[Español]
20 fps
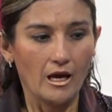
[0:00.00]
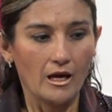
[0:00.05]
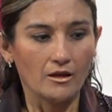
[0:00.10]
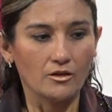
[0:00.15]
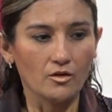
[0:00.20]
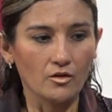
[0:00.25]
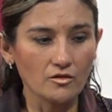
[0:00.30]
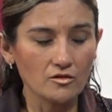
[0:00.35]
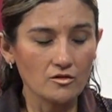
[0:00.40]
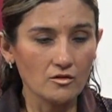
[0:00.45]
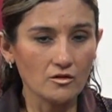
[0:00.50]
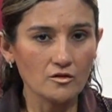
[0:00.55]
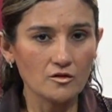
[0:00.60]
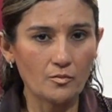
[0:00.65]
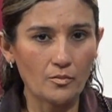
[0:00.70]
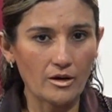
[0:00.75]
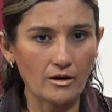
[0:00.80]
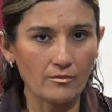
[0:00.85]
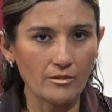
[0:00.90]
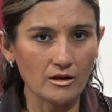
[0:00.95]
Dios nos
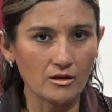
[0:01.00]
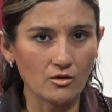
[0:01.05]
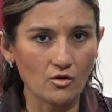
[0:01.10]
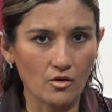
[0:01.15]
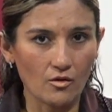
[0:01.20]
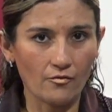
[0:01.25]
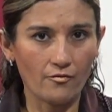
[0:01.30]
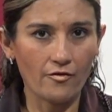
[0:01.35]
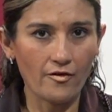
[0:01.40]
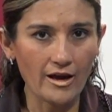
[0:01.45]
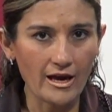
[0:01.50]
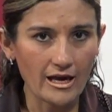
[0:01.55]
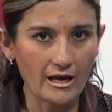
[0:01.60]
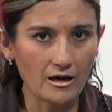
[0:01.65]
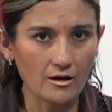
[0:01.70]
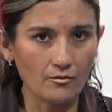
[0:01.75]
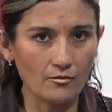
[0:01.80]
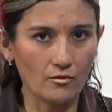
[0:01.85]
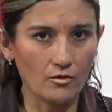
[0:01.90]
permitió ver,